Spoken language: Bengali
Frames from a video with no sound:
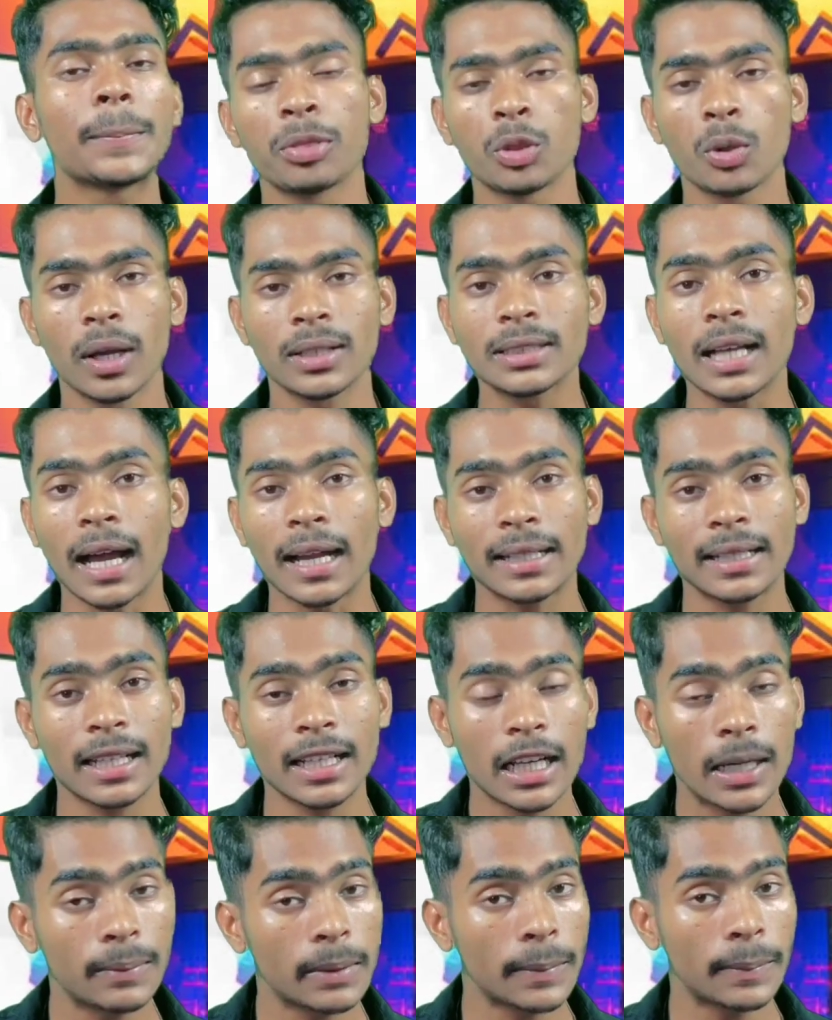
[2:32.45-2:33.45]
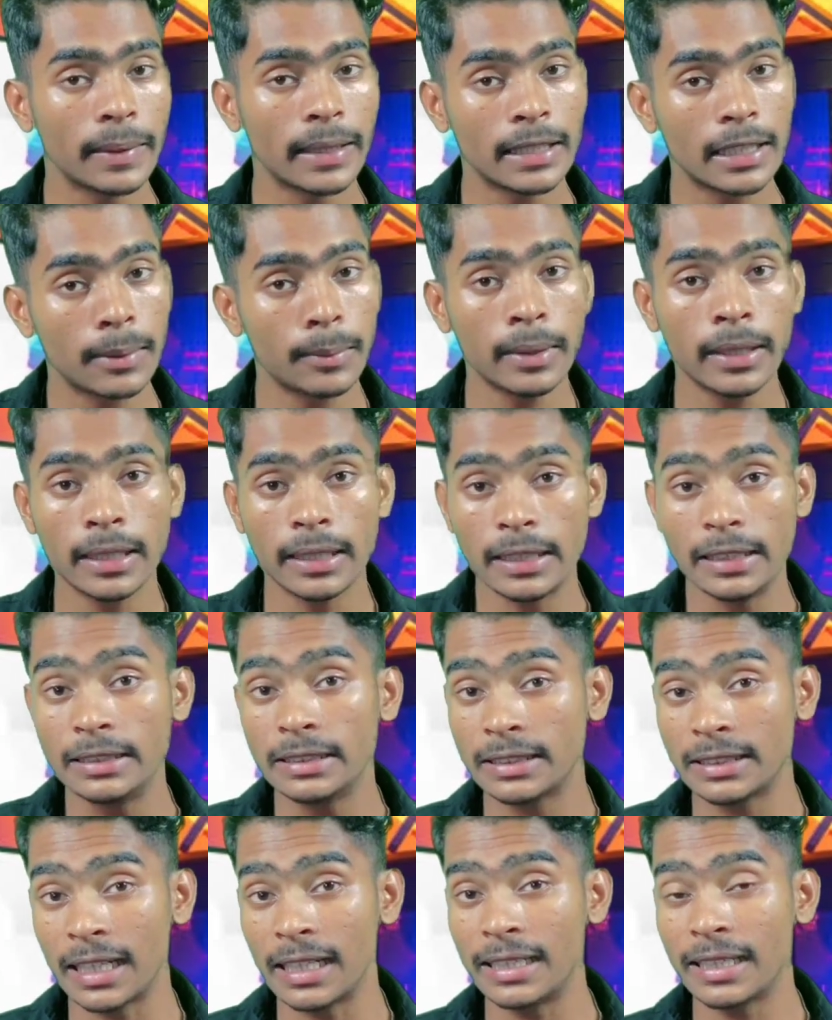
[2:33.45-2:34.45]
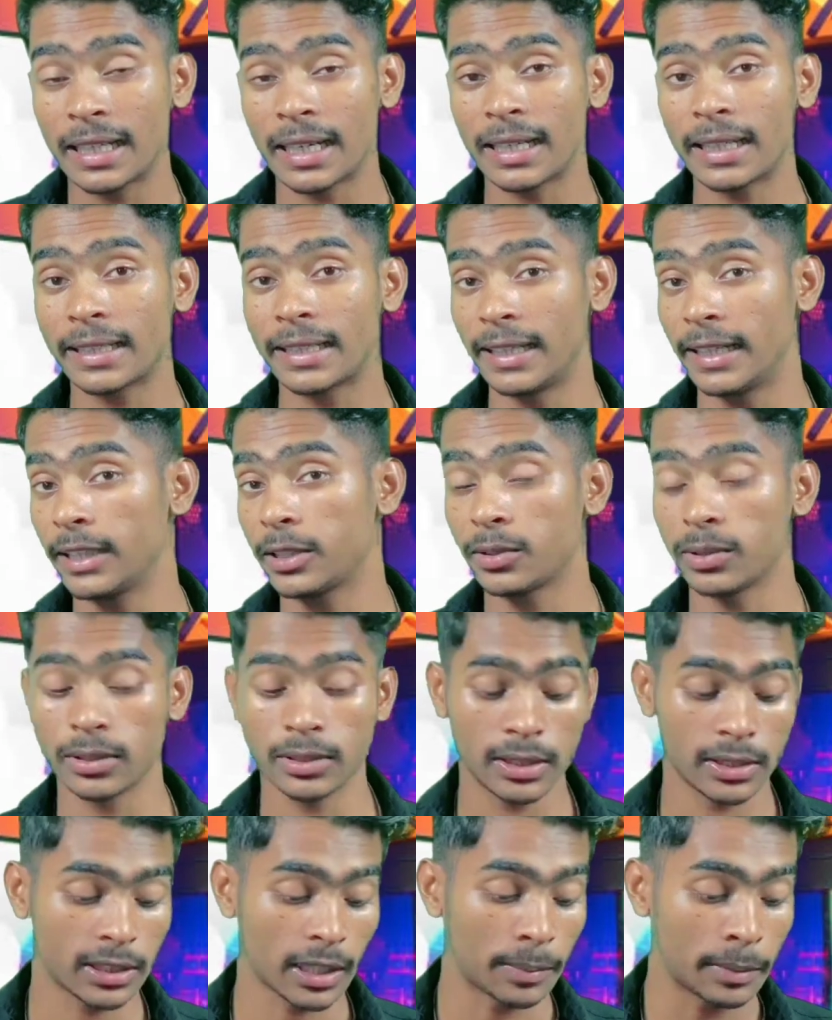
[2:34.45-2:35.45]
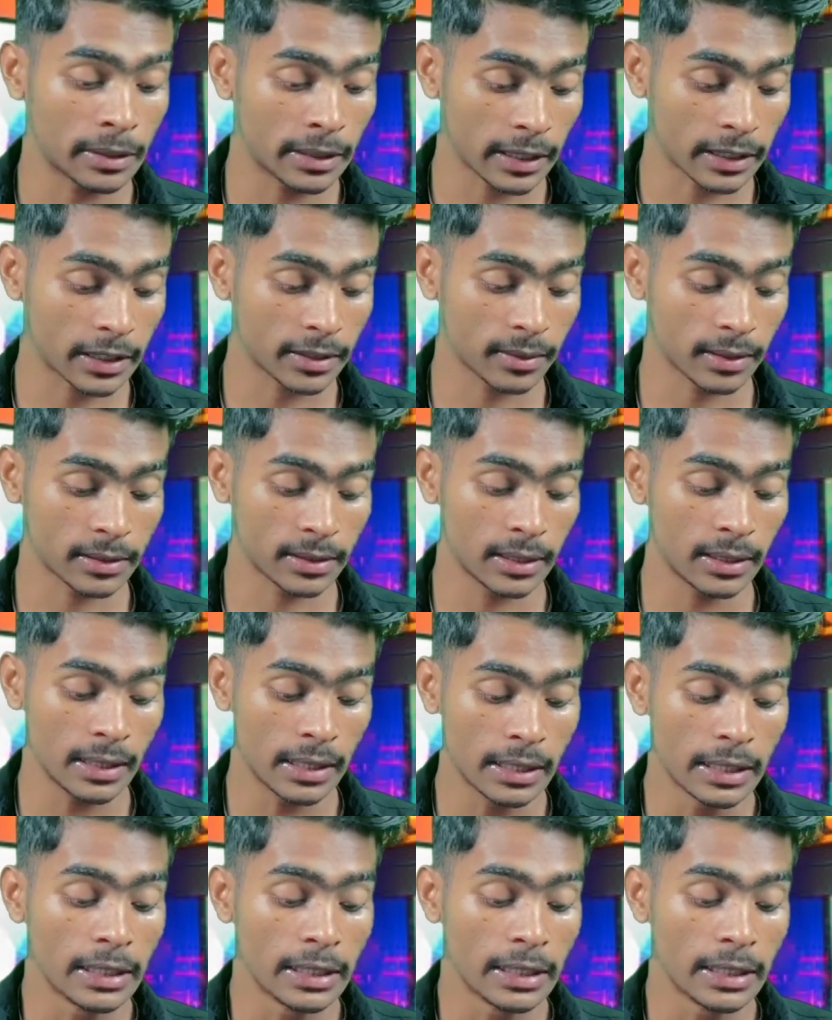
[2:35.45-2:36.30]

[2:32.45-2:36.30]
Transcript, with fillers: তো কাছে আট টাকা আমার পেটিএম ইনস্ট্যান্টলি এখানে ক্রিয়েট করে দিয়েছে আপনি দেখতে পাচ্ছেন